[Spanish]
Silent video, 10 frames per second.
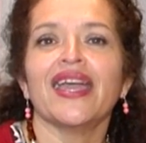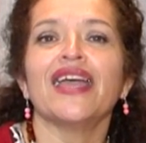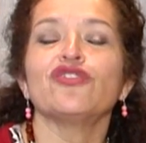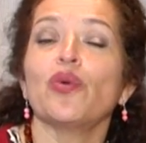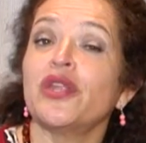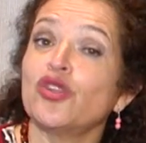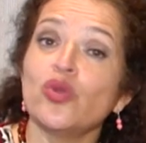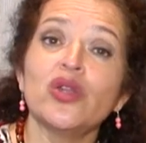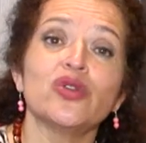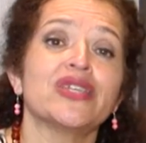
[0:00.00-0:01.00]
sobre
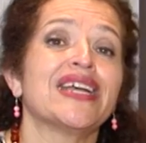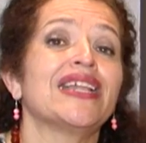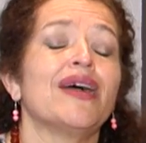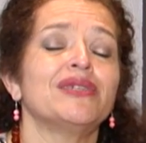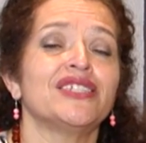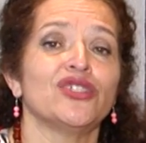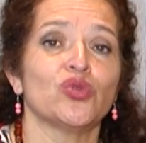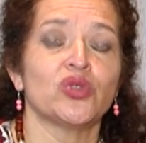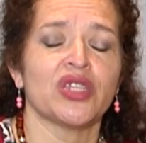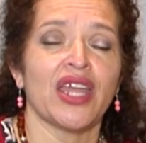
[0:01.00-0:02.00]
todo en los enclaves
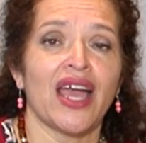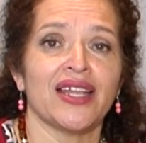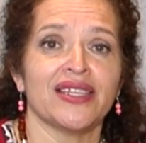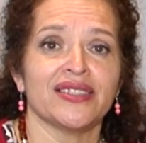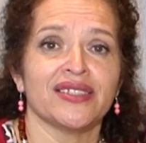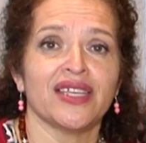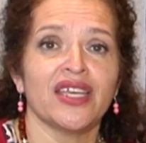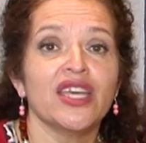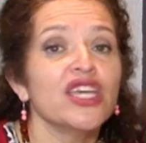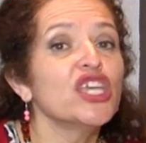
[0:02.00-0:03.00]
industriales,
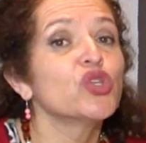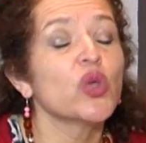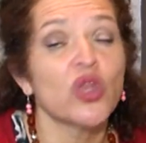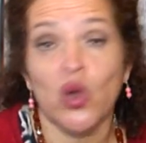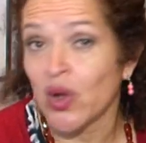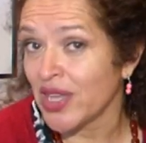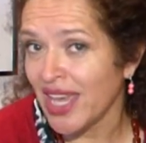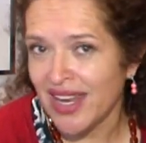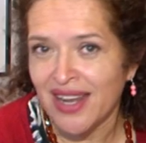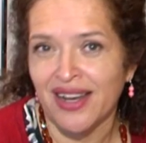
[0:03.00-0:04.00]
y su ideología
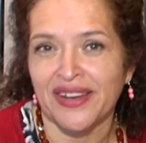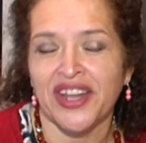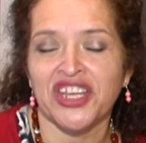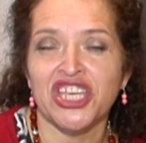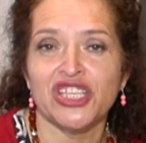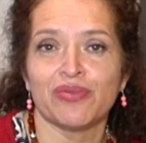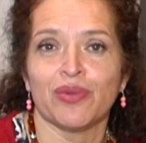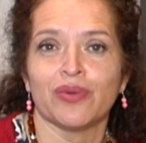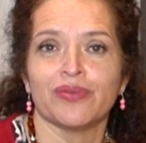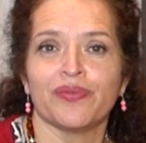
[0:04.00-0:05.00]
era el
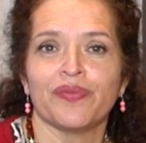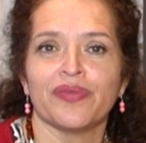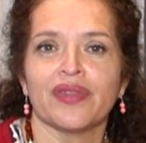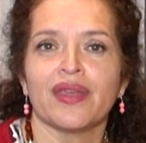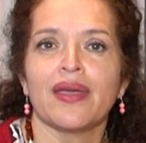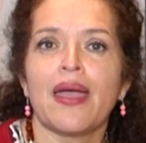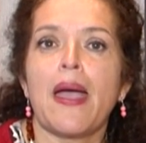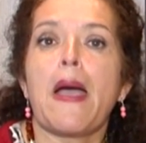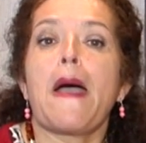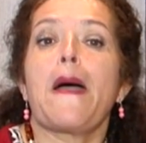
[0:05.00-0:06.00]
anarquismo.
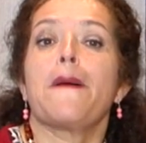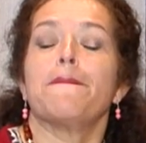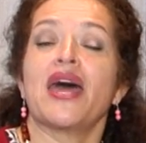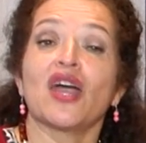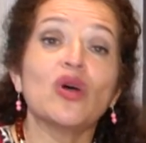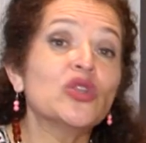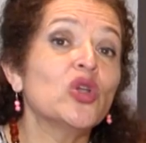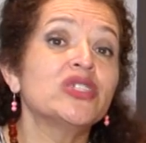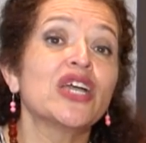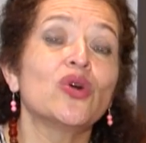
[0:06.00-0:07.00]
Para cuando
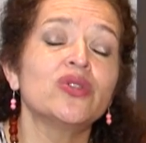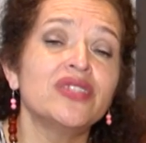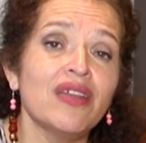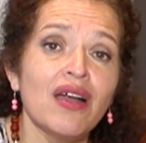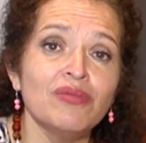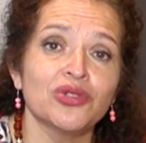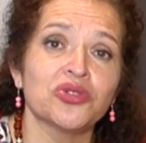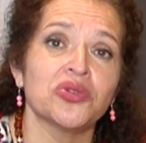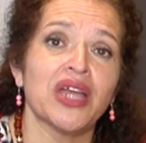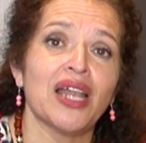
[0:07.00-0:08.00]
los encontramos
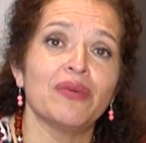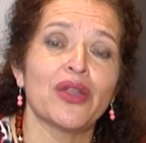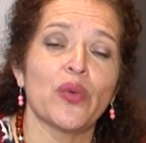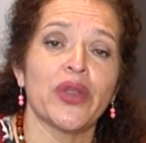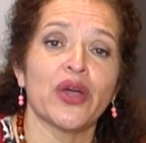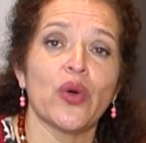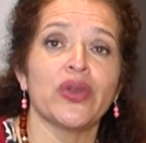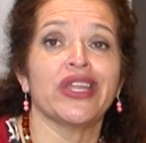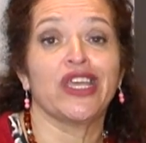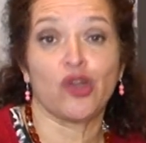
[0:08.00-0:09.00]
con Álvaro
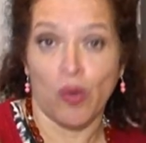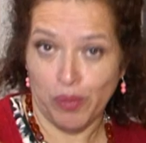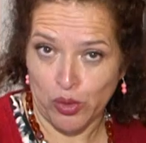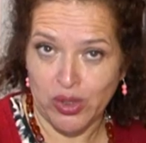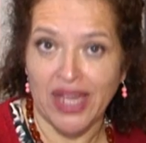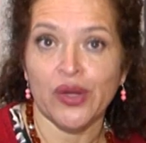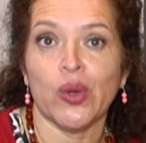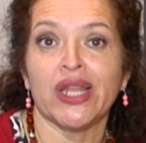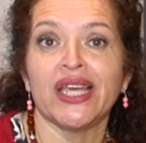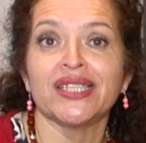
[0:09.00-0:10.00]
Obregón y con Plutarco
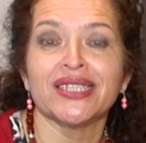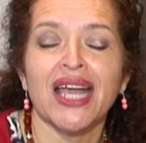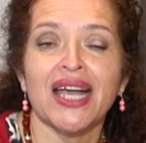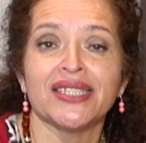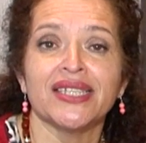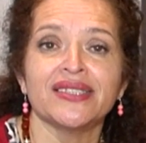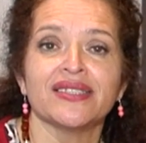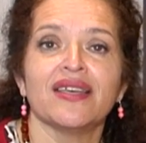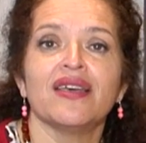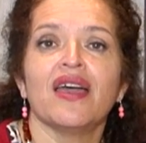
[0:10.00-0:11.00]
Elías Calles,
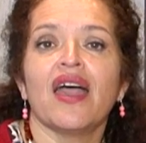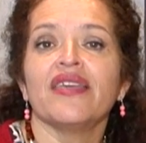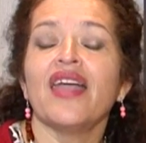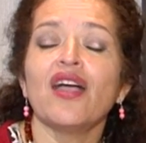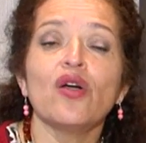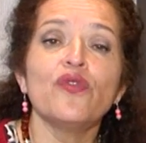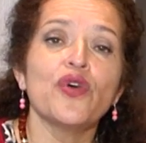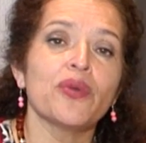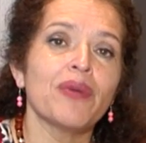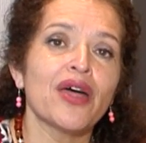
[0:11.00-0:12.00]
ya han
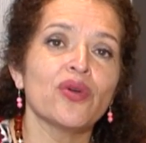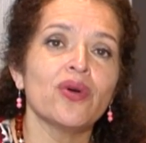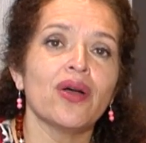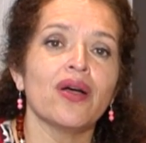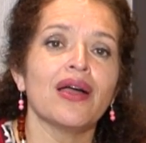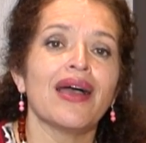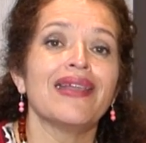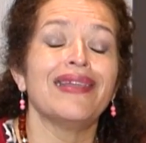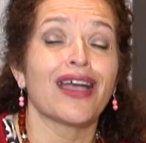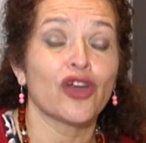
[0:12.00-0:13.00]
conformado
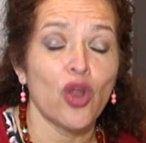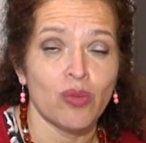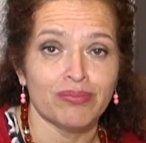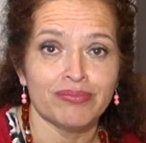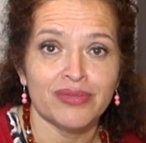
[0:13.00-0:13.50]
la CROM,